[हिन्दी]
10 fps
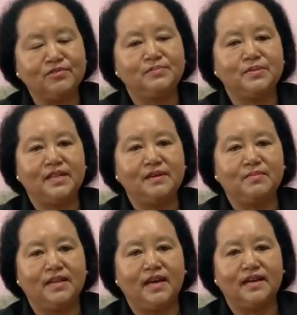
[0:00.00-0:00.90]
कुछ भी नहीं
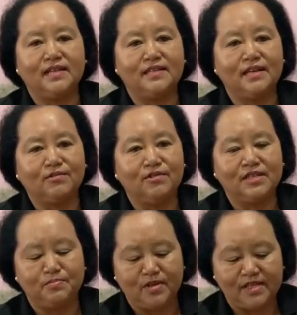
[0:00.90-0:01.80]
मिला है इतना
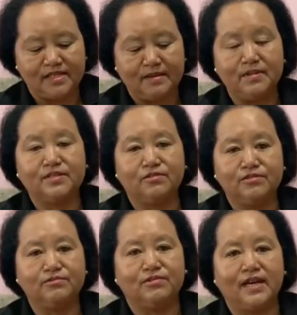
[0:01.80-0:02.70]
कॉलेज पूरा स्टेब्लिश
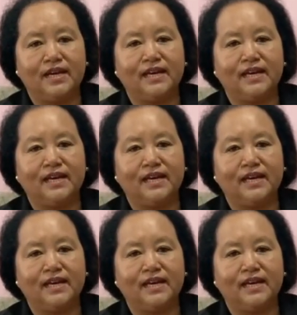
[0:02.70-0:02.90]
हो चुका